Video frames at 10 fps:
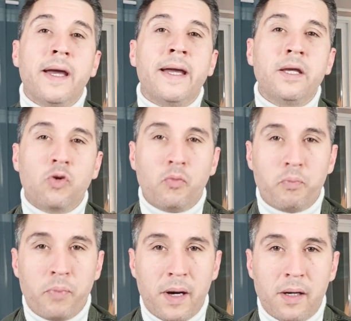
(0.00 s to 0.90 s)
et non
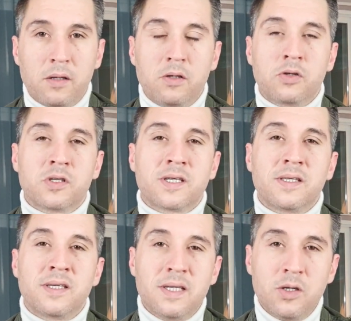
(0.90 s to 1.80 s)
pas que
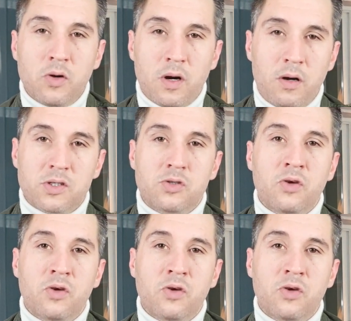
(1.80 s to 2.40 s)
cette ignorance